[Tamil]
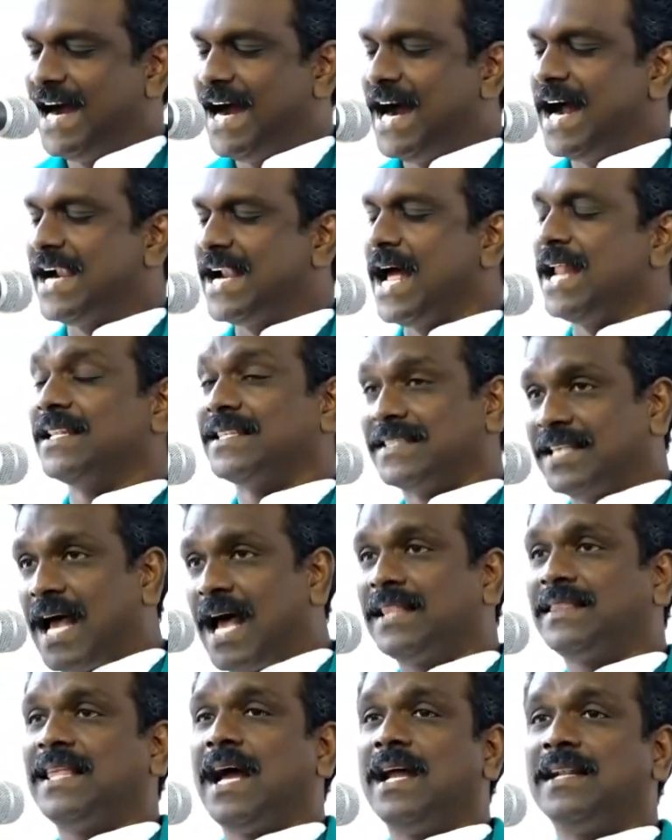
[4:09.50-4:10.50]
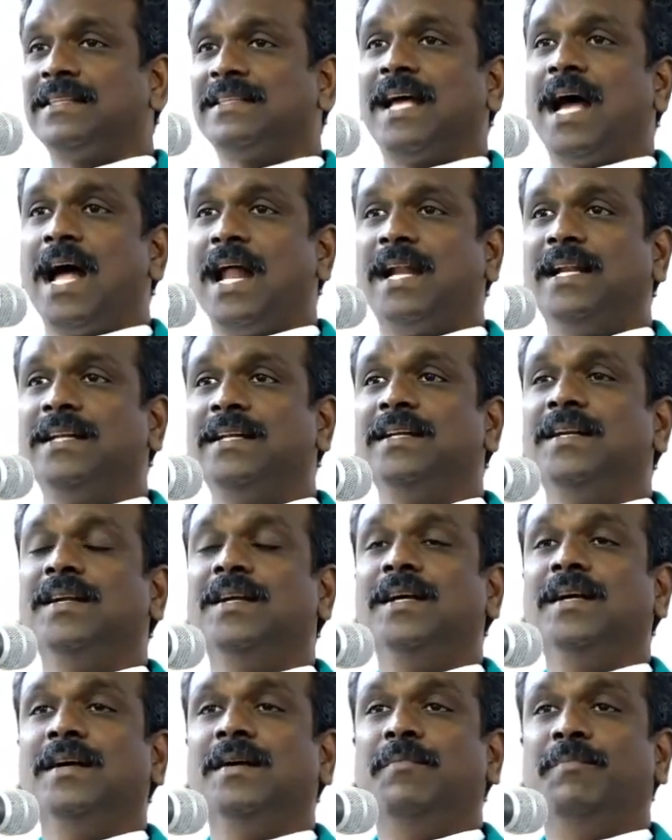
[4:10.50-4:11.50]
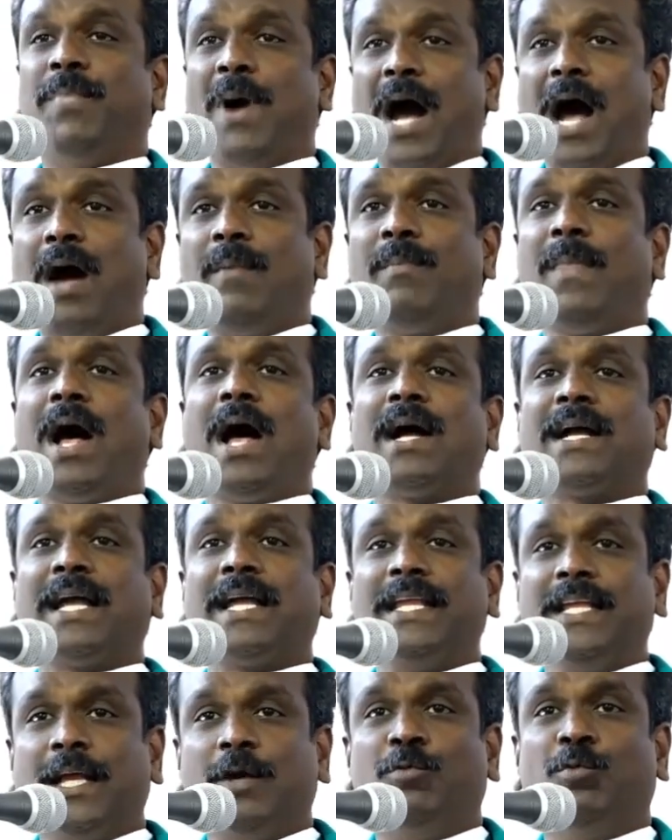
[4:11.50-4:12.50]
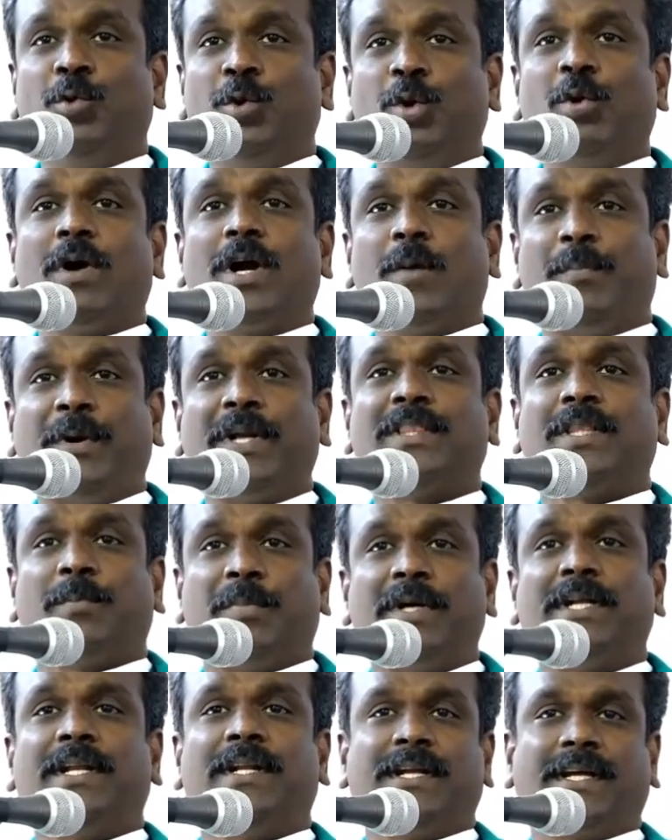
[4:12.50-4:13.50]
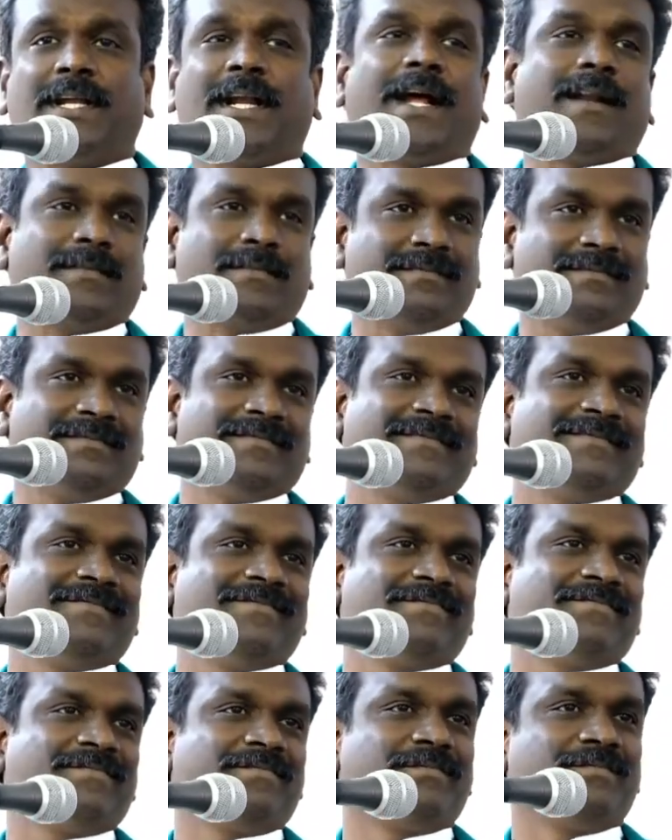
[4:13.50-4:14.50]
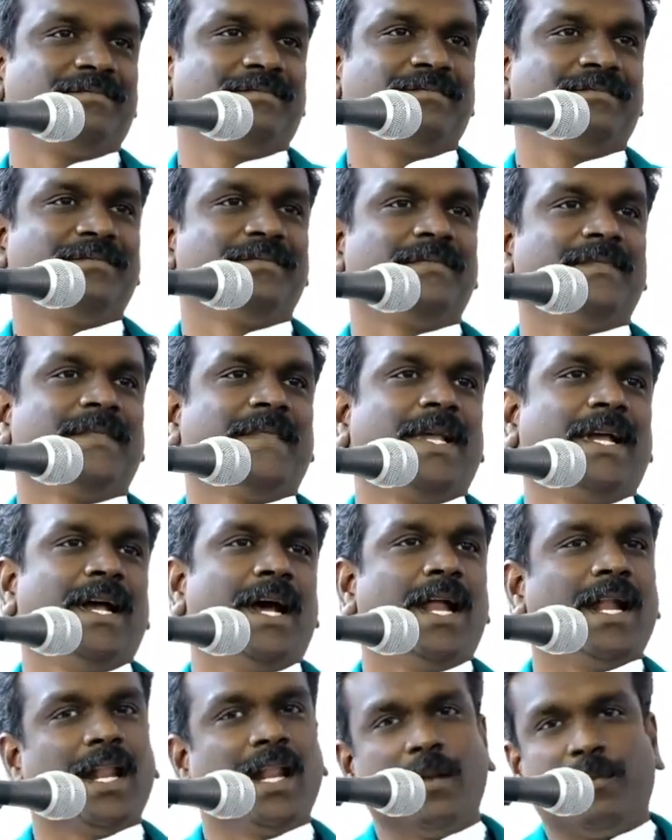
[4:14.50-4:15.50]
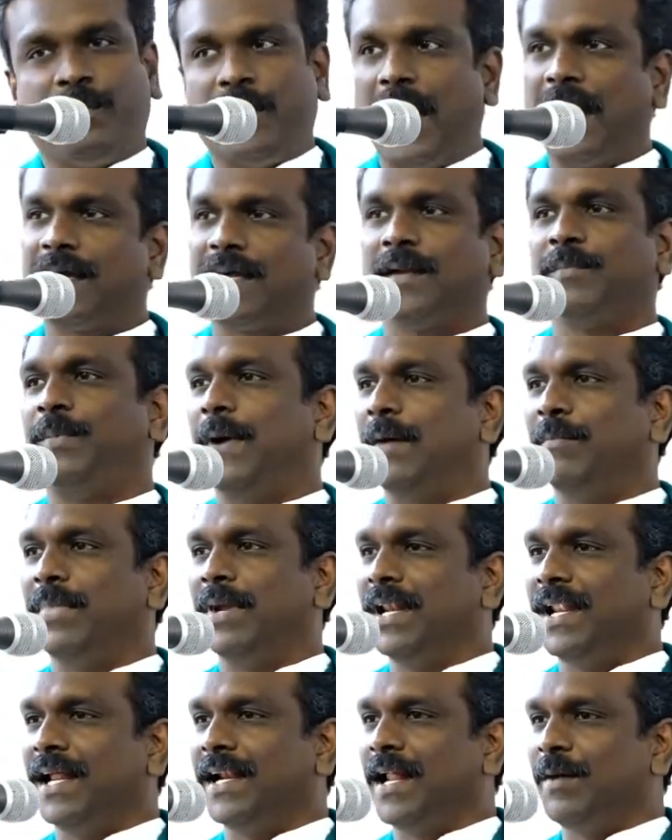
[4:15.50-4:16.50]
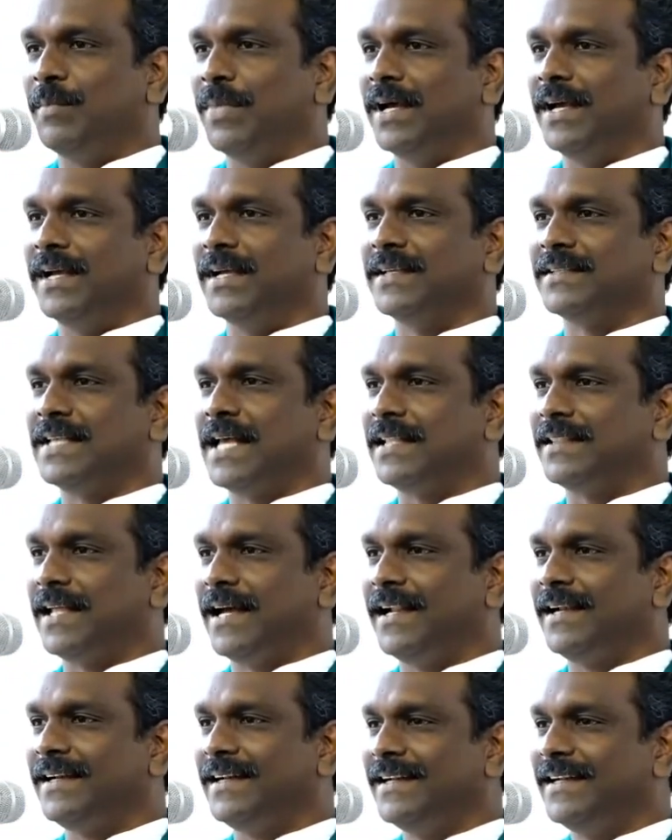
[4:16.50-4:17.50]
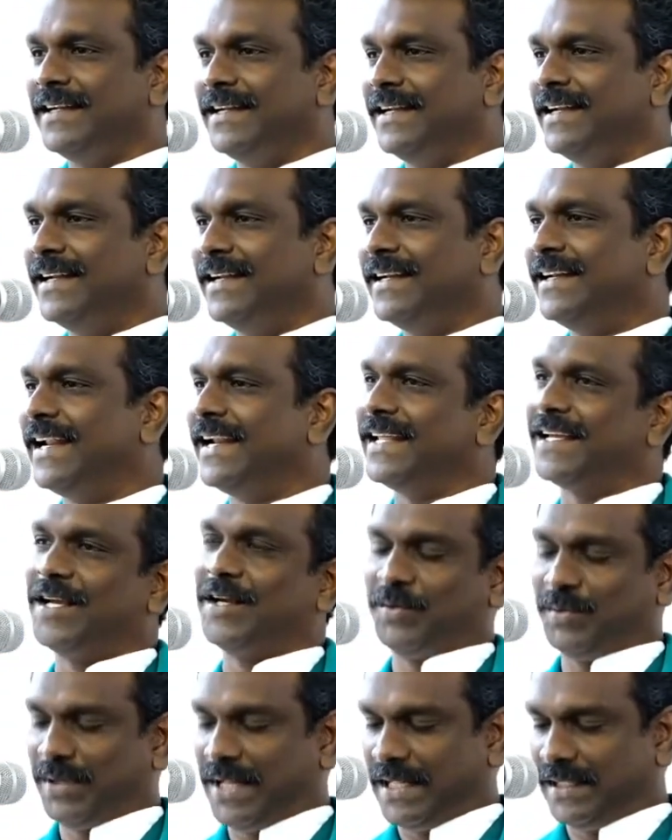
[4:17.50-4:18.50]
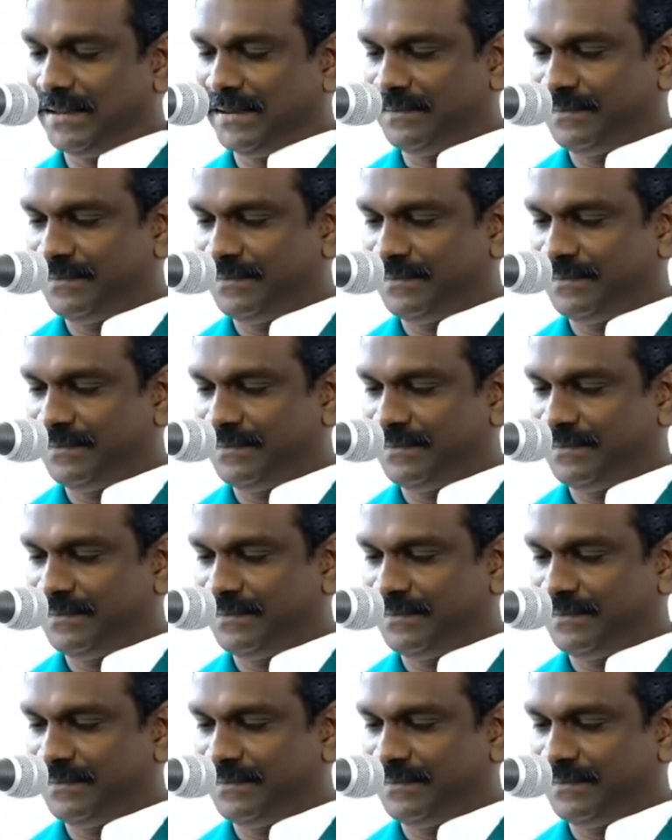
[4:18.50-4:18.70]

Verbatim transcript: ஆனால் சாத்தான் தான் பாம்பாக இங்கே உருவகப்படுத்தப்பட்டிருக்கிறான் அதனால் பார்க்குற பாம்பெல்லாம் நம்ம சாத்தான் நினைக்கக்கூடாது